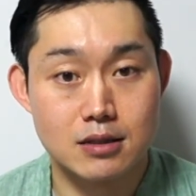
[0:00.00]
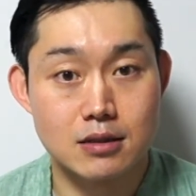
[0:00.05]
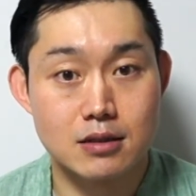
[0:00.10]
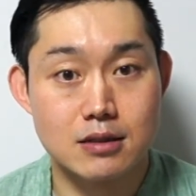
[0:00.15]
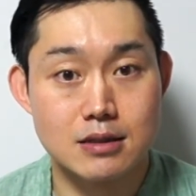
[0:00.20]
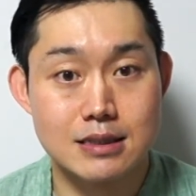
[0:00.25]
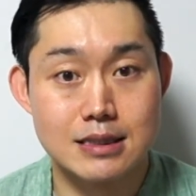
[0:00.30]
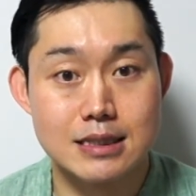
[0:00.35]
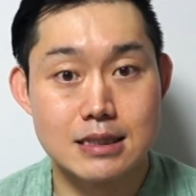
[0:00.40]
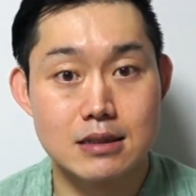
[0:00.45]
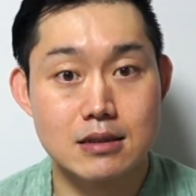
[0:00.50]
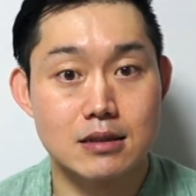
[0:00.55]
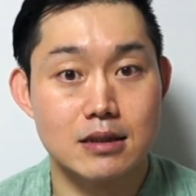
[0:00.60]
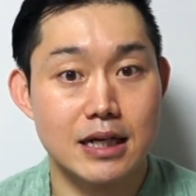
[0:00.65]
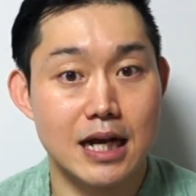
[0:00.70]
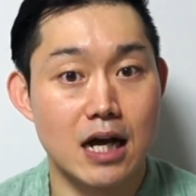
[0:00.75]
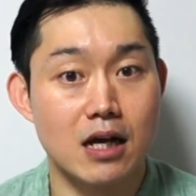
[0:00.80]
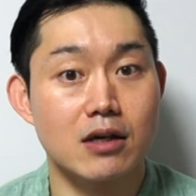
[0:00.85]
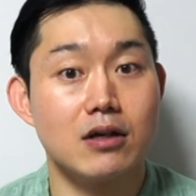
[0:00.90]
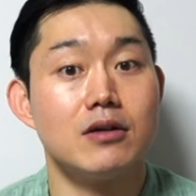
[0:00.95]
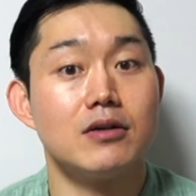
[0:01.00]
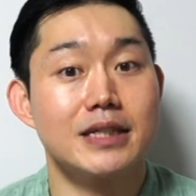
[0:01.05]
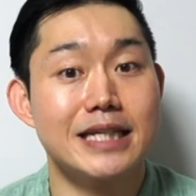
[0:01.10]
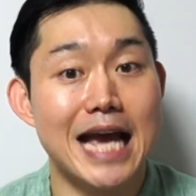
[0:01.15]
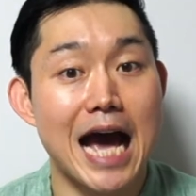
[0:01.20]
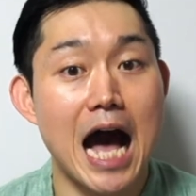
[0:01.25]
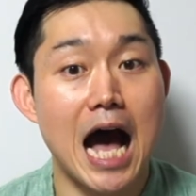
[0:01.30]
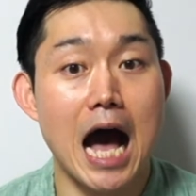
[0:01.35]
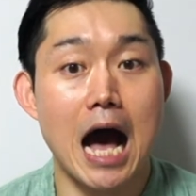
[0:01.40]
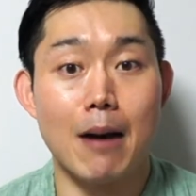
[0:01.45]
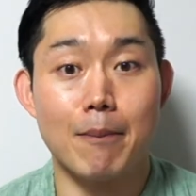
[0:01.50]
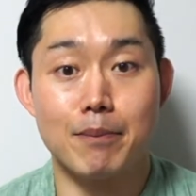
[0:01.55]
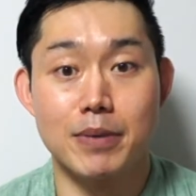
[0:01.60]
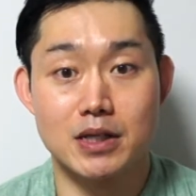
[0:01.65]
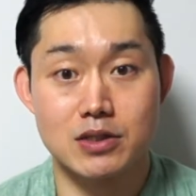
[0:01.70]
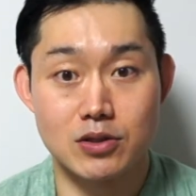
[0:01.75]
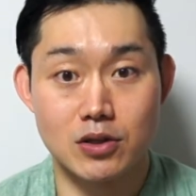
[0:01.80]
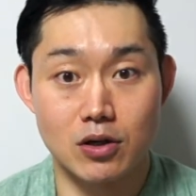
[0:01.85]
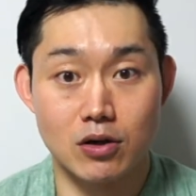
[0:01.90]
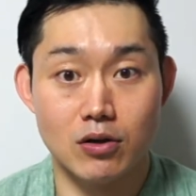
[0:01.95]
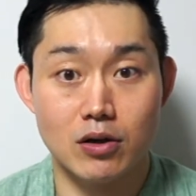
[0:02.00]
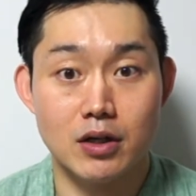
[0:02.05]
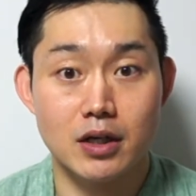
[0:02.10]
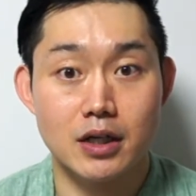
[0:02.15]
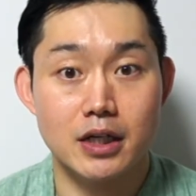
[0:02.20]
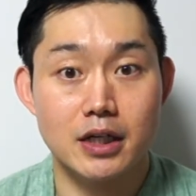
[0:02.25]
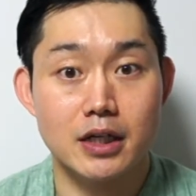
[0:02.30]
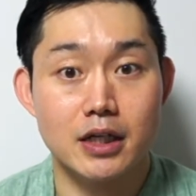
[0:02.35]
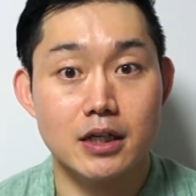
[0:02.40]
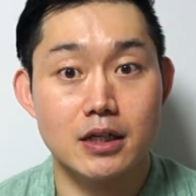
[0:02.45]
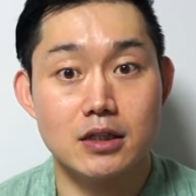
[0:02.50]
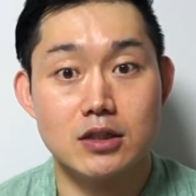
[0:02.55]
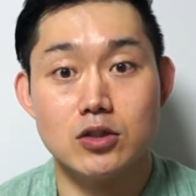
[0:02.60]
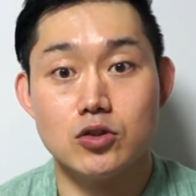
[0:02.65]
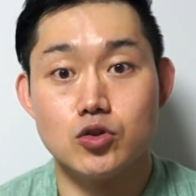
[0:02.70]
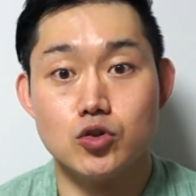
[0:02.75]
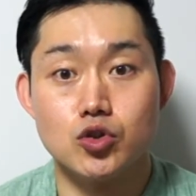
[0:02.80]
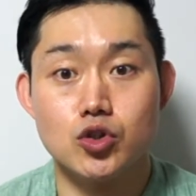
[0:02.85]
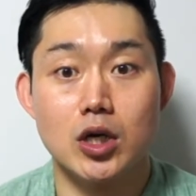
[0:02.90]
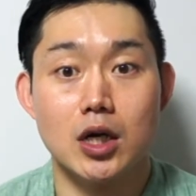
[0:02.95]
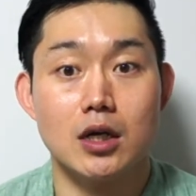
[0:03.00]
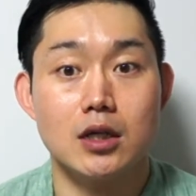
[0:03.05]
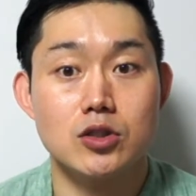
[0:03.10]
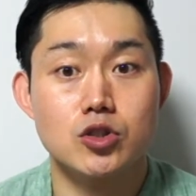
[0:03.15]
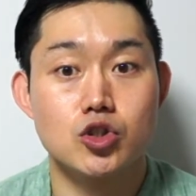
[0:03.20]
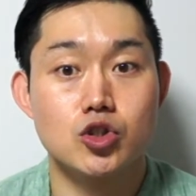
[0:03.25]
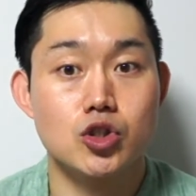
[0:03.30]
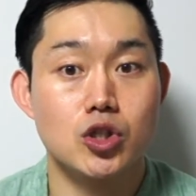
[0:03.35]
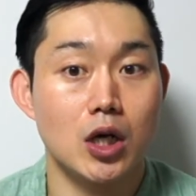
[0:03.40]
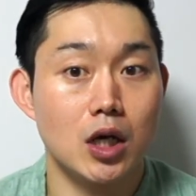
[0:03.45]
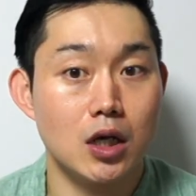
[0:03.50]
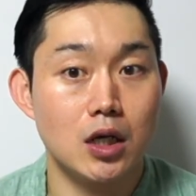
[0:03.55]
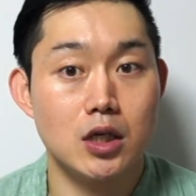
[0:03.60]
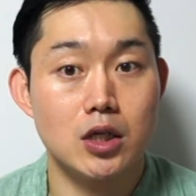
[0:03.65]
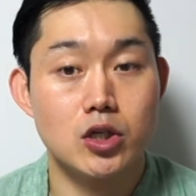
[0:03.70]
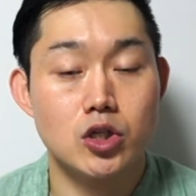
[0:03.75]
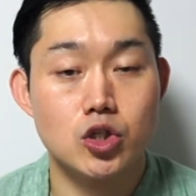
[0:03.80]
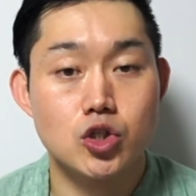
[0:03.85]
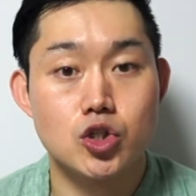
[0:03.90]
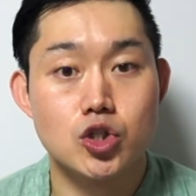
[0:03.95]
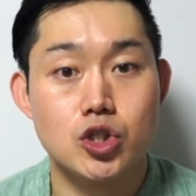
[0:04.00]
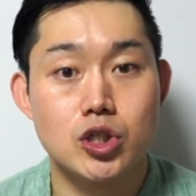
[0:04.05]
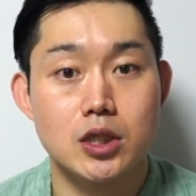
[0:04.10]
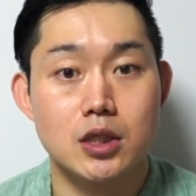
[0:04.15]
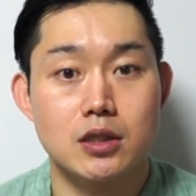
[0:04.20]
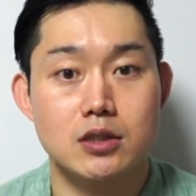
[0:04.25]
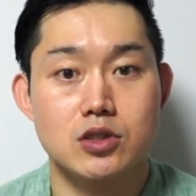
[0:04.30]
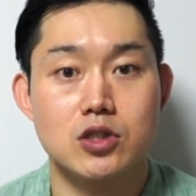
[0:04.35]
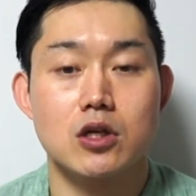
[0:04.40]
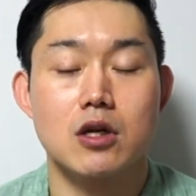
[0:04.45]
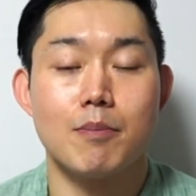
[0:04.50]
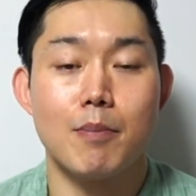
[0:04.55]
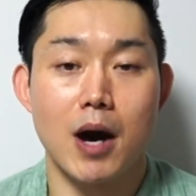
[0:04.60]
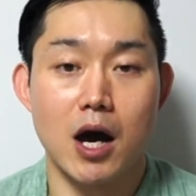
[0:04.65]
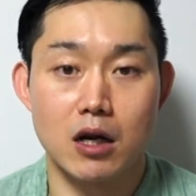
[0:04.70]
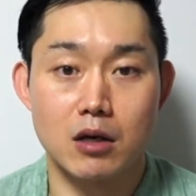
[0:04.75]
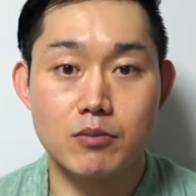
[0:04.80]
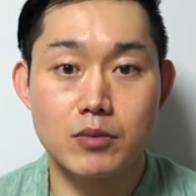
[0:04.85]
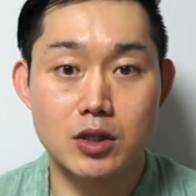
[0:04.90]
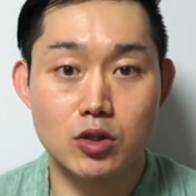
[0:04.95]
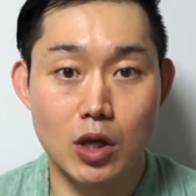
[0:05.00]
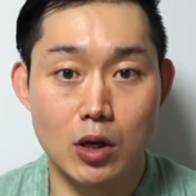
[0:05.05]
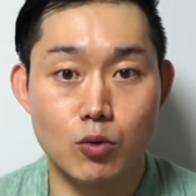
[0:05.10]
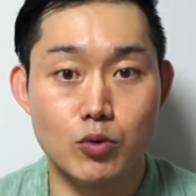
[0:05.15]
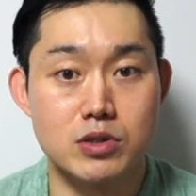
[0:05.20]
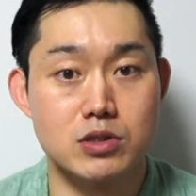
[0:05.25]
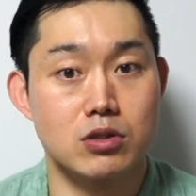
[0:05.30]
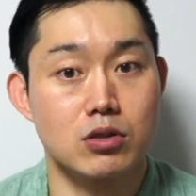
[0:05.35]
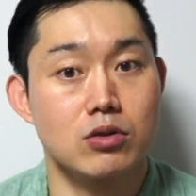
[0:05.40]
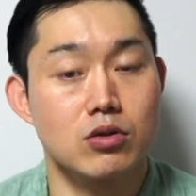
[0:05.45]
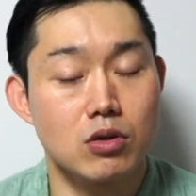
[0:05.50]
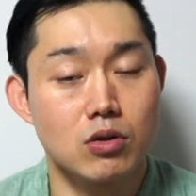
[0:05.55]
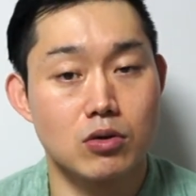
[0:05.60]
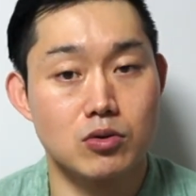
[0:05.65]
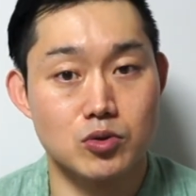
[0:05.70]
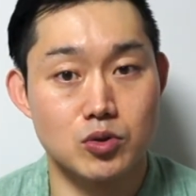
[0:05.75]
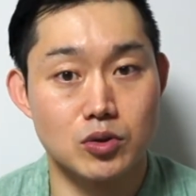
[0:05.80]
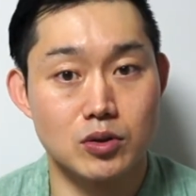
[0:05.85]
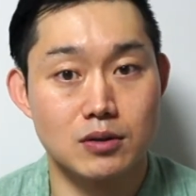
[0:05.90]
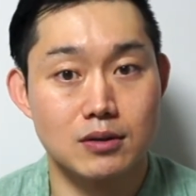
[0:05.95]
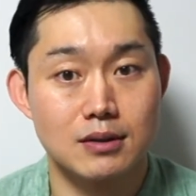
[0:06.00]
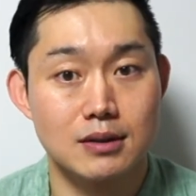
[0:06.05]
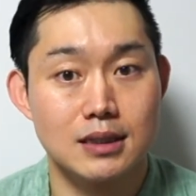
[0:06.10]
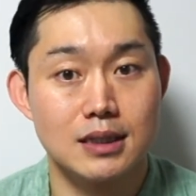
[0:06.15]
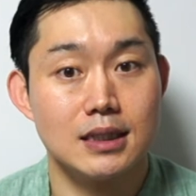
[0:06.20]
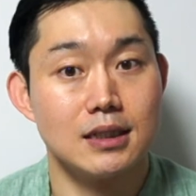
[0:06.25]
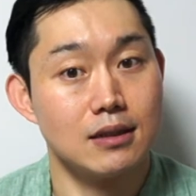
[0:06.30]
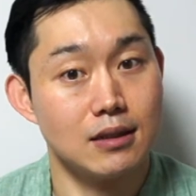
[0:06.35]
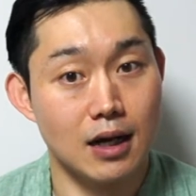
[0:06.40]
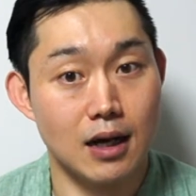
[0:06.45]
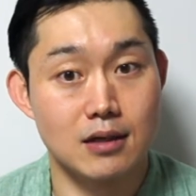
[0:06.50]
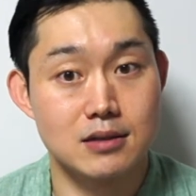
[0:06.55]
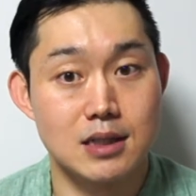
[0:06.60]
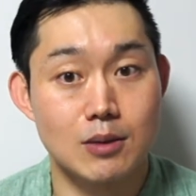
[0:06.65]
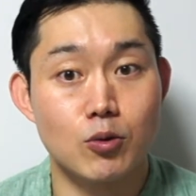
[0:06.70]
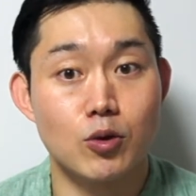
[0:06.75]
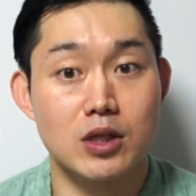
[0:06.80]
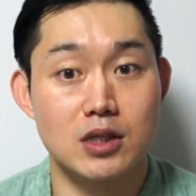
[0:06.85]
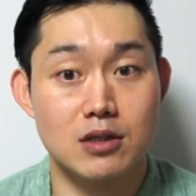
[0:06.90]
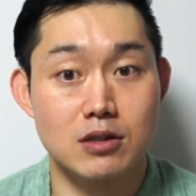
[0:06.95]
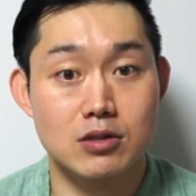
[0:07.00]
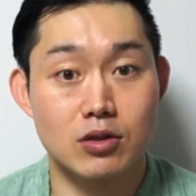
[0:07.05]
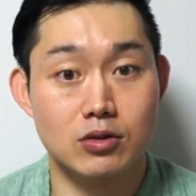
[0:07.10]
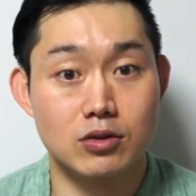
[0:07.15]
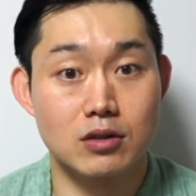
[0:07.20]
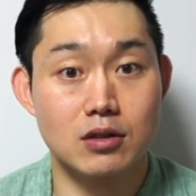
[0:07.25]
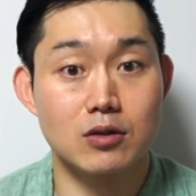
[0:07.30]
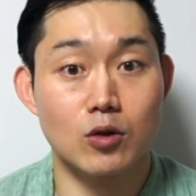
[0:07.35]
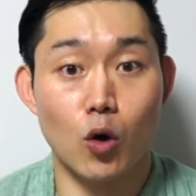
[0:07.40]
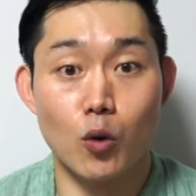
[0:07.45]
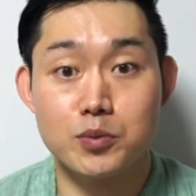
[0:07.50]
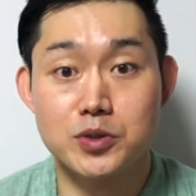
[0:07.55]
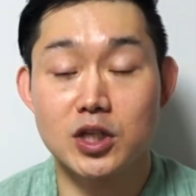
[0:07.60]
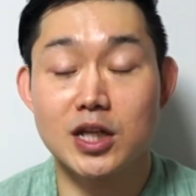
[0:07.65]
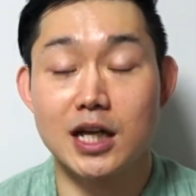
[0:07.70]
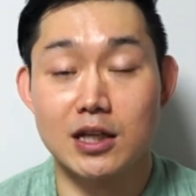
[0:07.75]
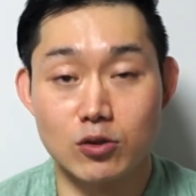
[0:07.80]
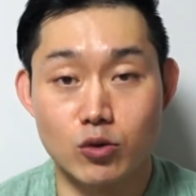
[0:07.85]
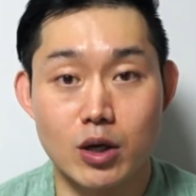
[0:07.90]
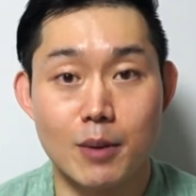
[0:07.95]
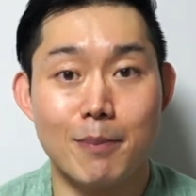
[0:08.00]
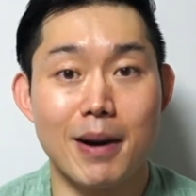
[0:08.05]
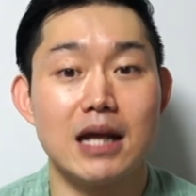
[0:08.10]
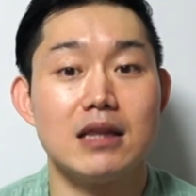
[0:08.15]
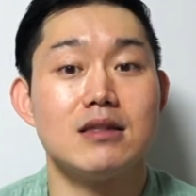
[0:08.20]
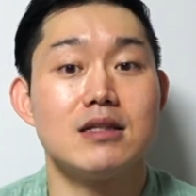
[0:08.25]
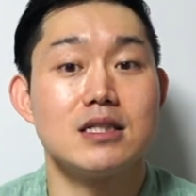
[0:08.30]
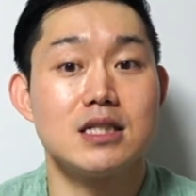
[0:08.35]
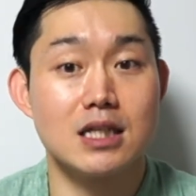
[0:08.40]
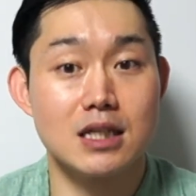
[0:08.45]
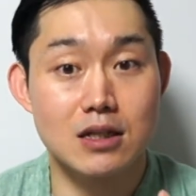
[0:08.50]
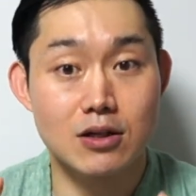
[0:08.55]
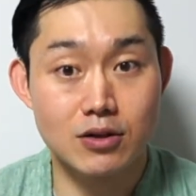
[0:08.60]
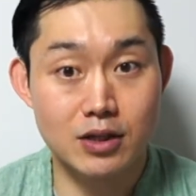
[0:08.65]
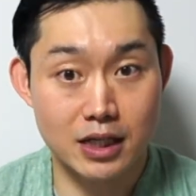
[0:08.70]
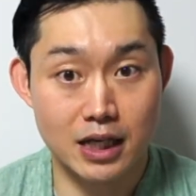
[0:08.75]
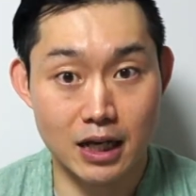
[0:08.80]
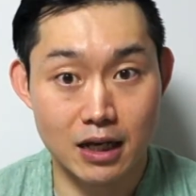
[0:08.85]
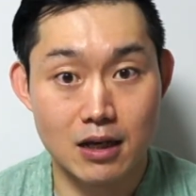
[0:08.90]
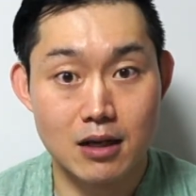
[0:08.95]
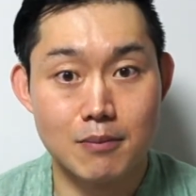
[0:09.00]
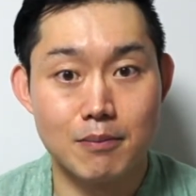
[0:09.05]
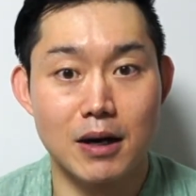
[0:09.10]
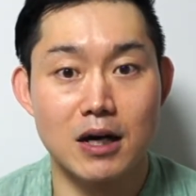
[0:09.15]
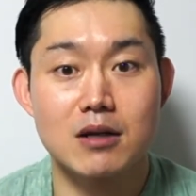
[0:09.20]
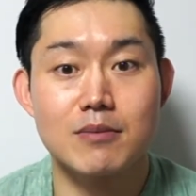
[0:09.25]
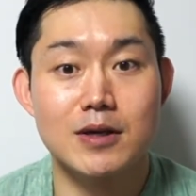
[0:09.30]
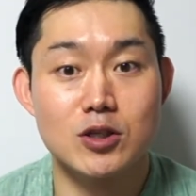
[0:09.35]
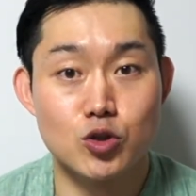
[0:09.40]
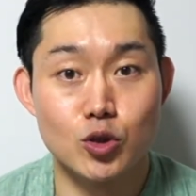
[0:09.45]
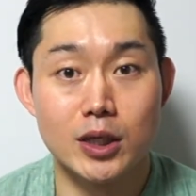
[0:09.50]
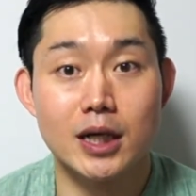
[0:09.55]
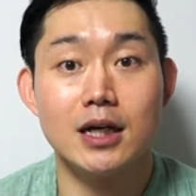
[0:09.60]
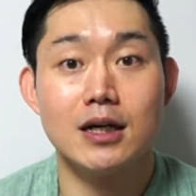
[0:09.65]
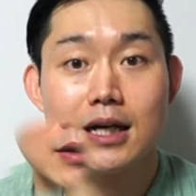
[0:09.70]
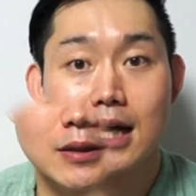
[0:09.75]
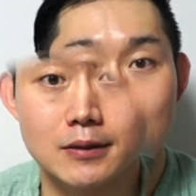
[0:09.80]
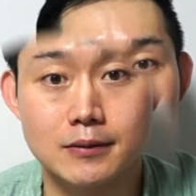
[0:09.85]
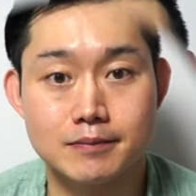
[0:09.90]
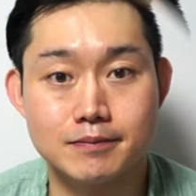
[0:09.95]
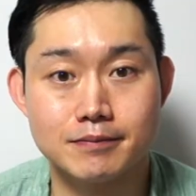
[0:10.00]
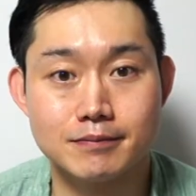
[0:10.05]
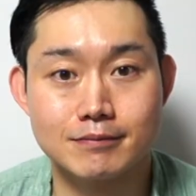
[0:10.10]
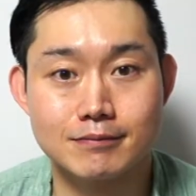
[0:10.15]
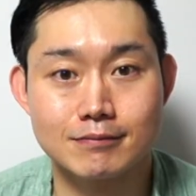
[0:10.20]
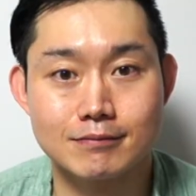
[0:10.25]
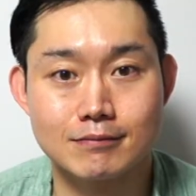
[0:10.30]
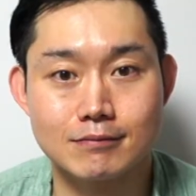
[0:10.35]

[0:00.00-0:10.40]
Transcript: z가요 야 앞에서 j, ch, sh처럼 발음이 되고 있었던 거죠. 아, 참고로 이 녀석들은 옵션 아니고요. 반드시 이렇게 발음해줘야 합니다.